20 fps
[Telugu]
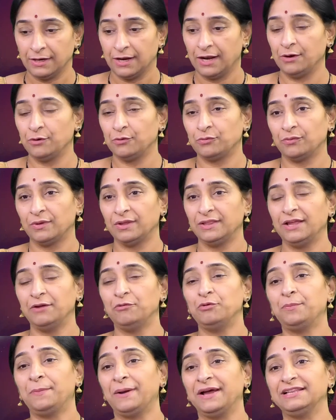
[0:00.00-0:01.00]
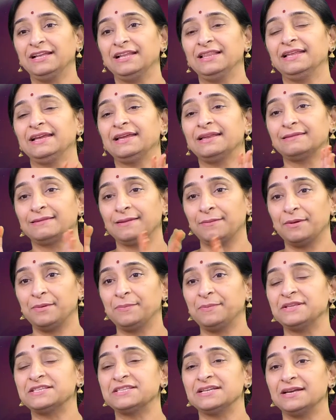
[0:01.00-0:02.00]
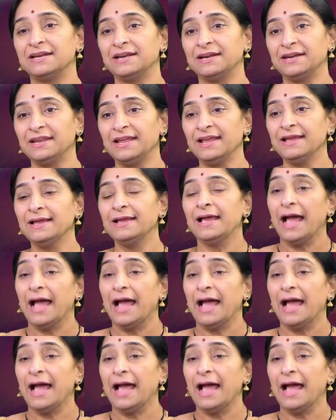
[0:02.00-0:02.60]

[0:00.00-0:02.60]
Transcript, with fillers: నన్ను దేవుడు పాదాల దగ్గర సమర్పించండి అంటే